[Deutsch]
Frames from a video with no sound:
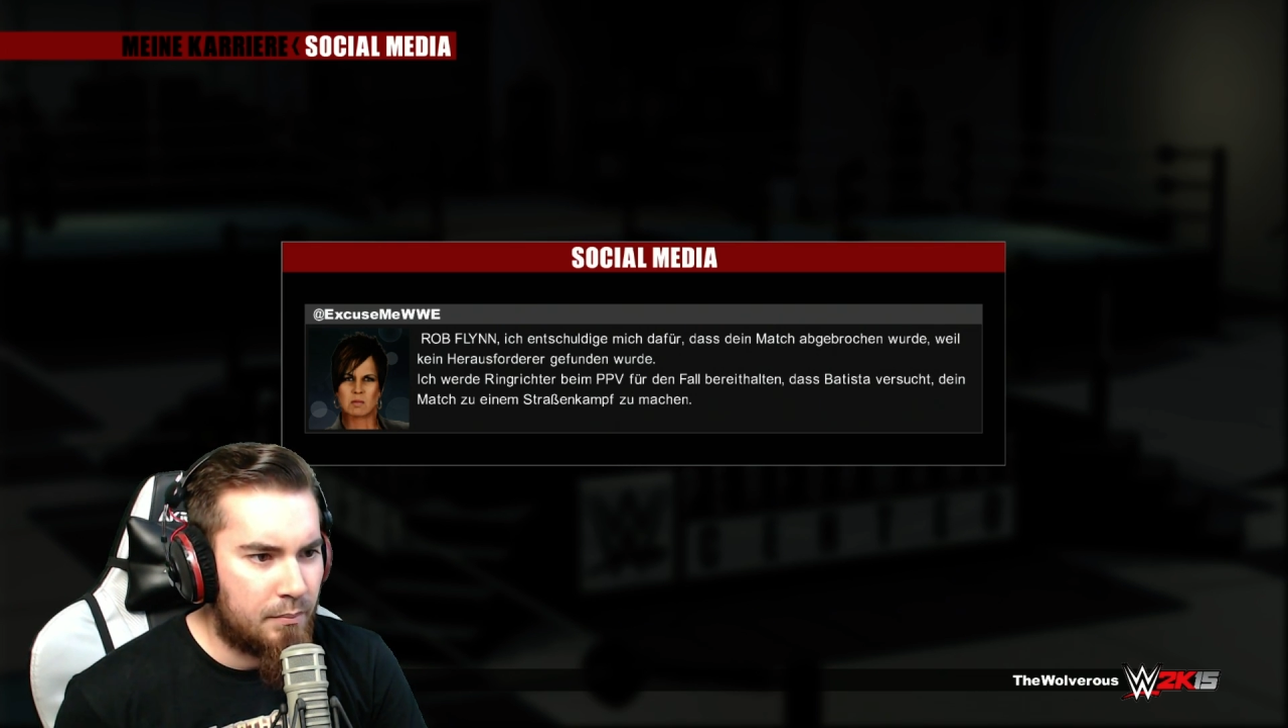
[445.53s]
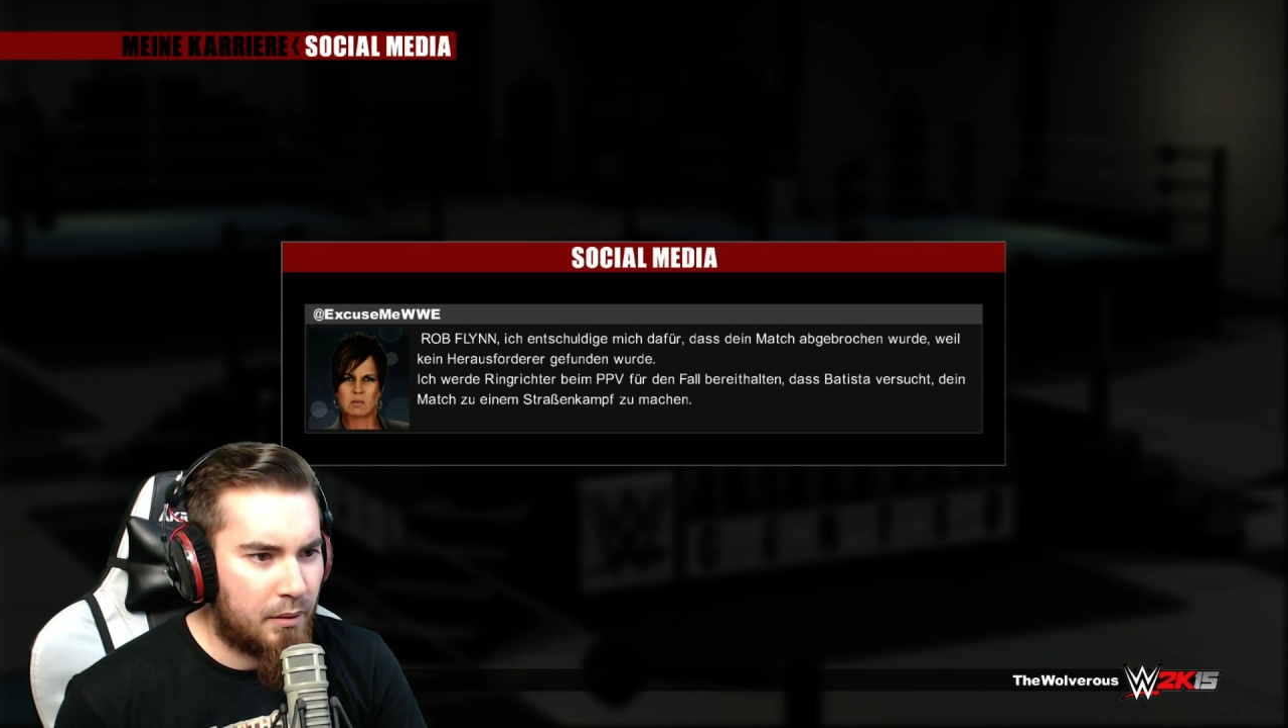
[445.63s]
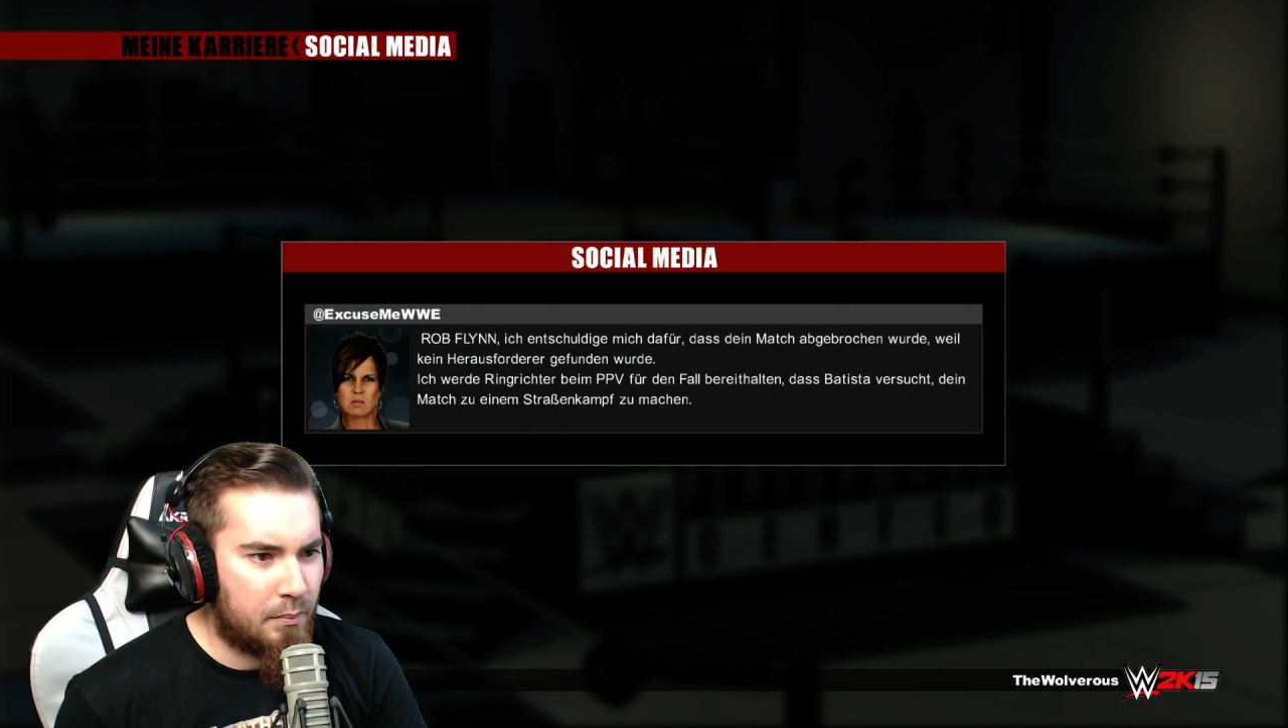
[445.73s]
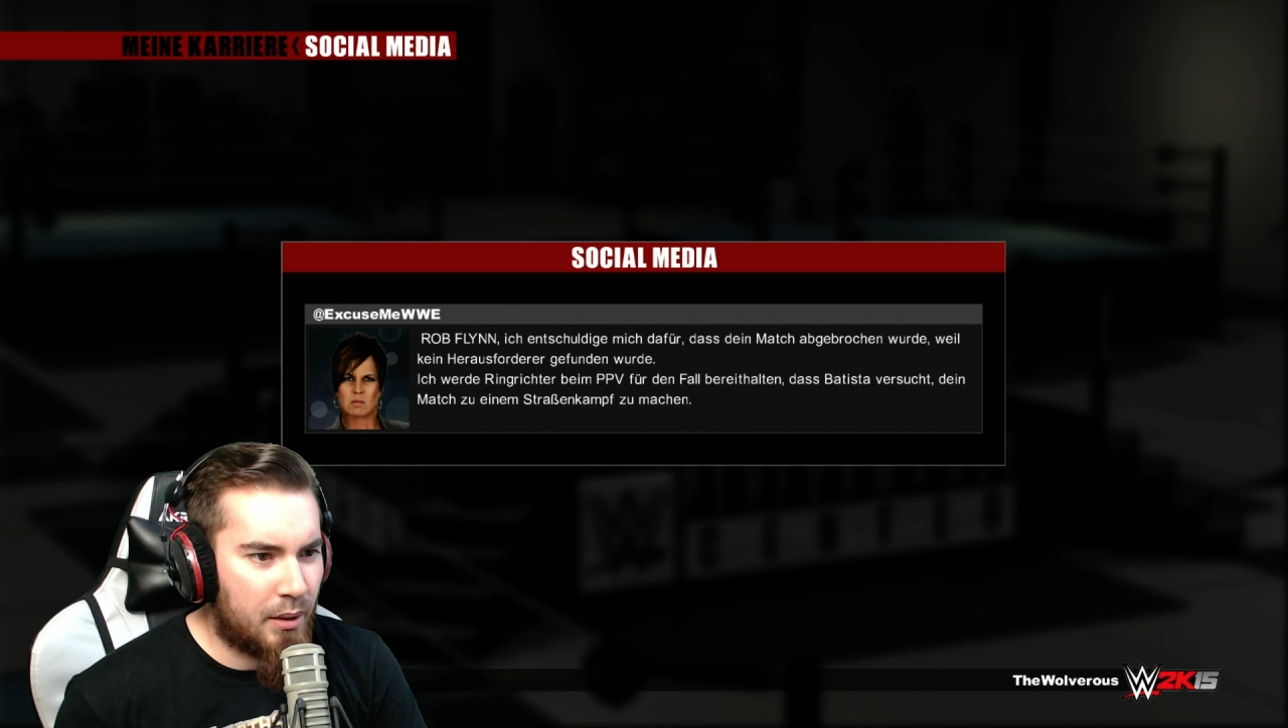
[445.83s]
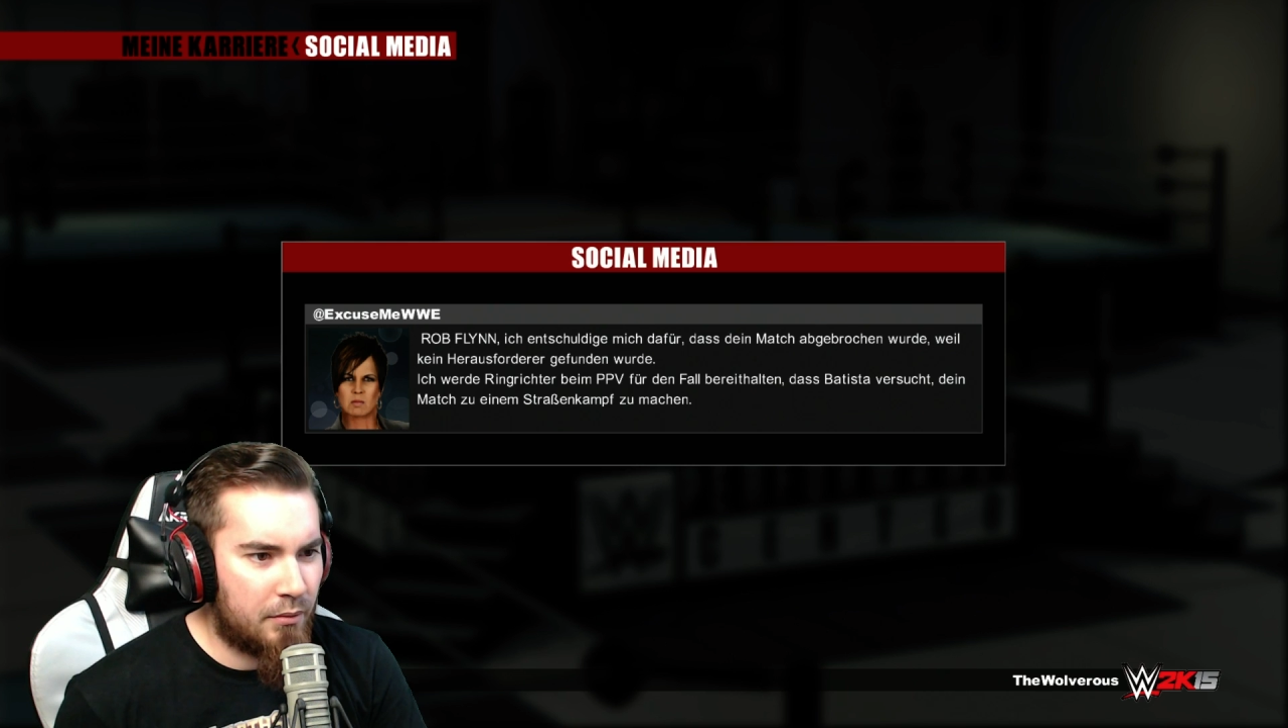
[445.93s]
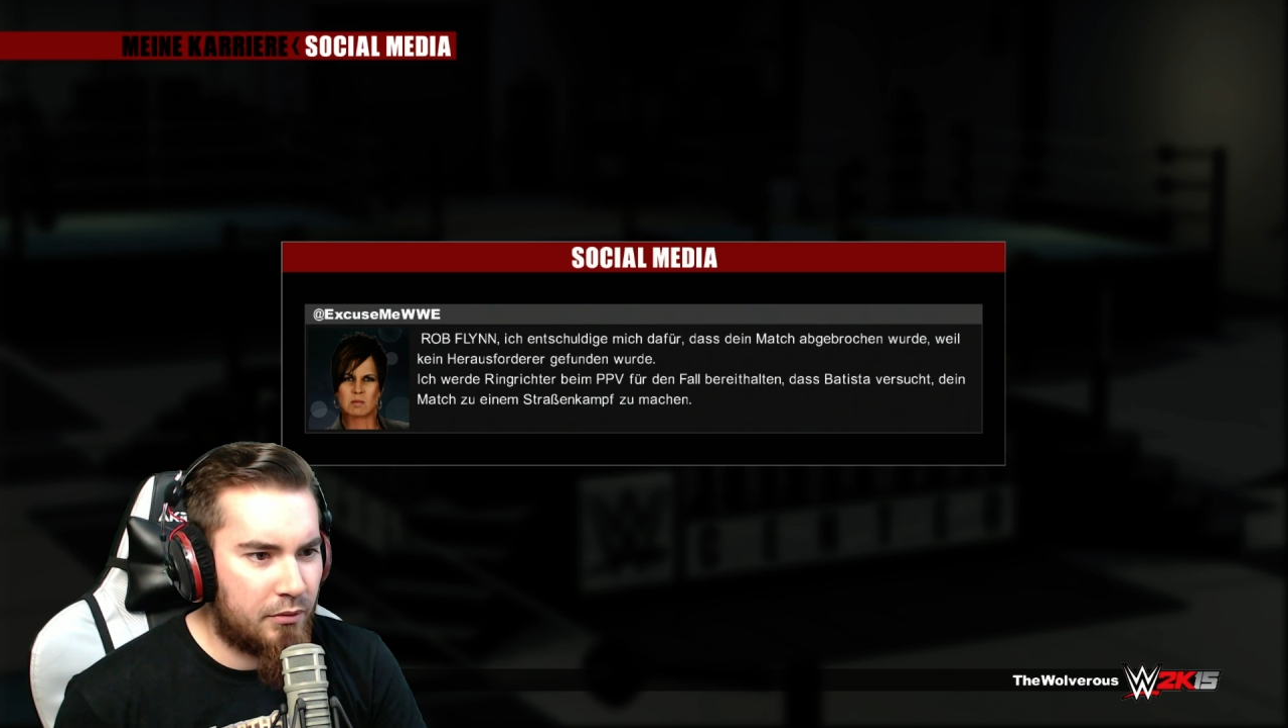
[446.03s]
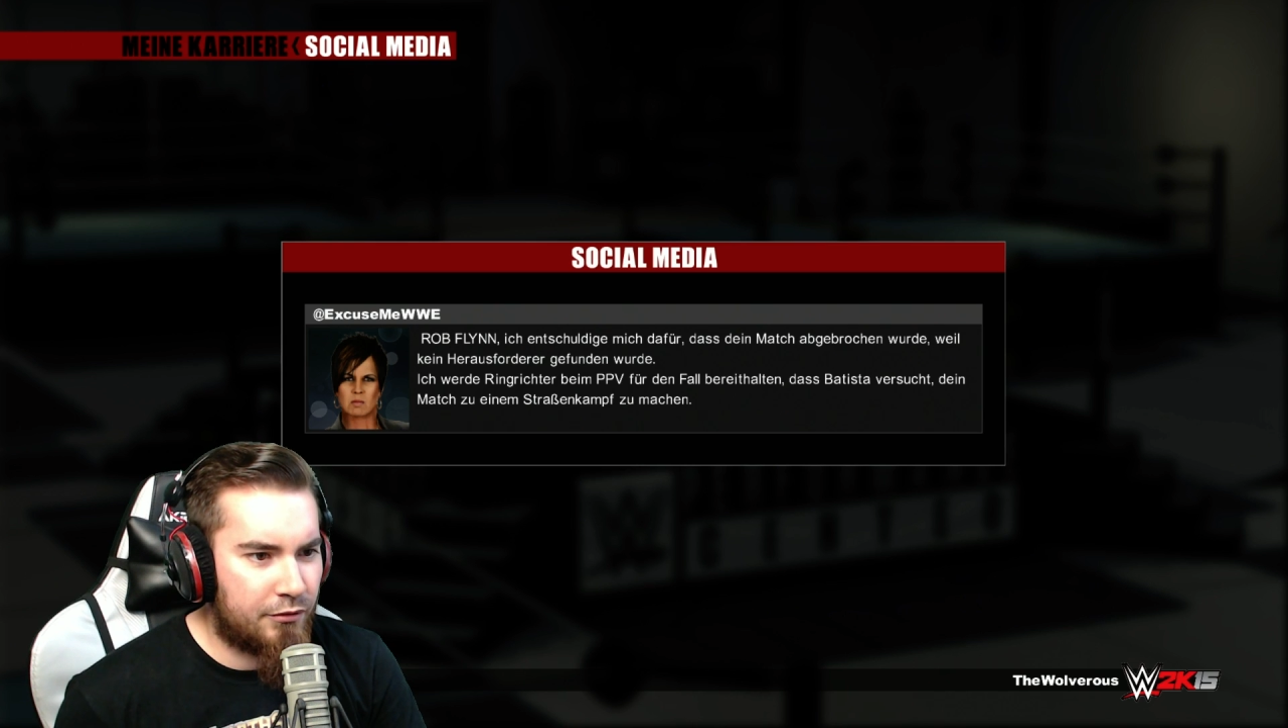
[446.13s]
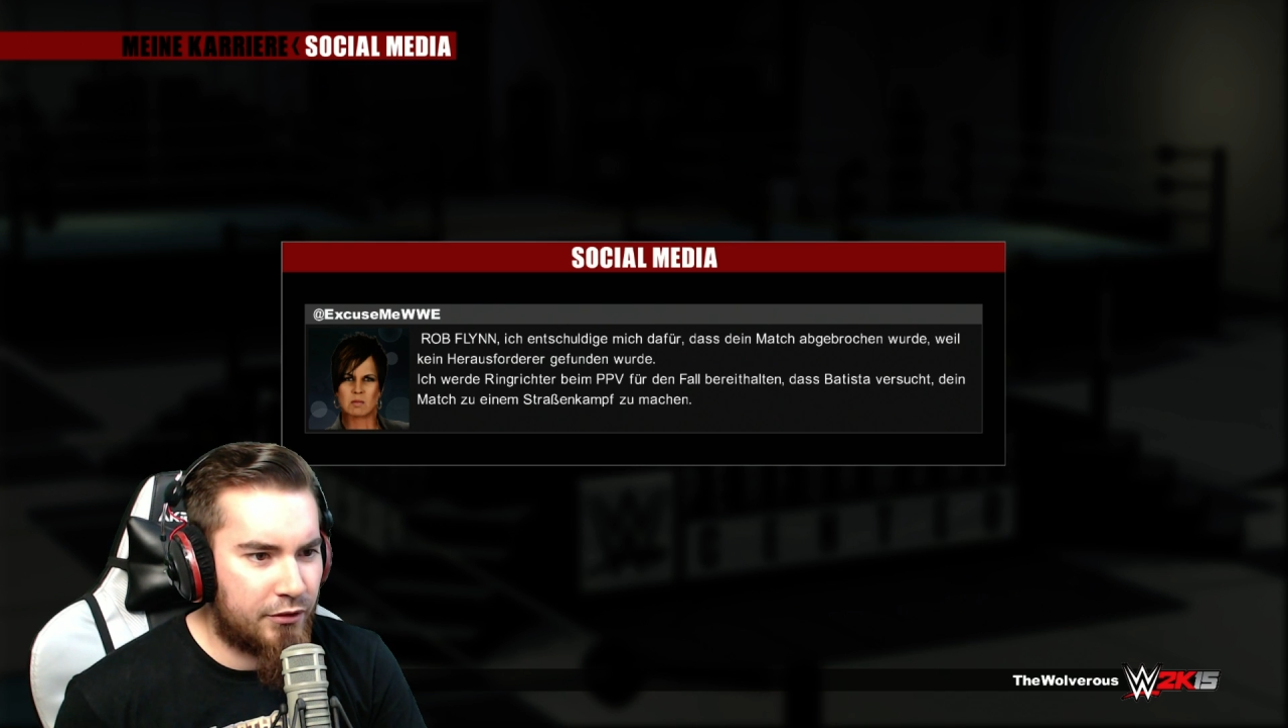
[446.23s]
beim Pay-Review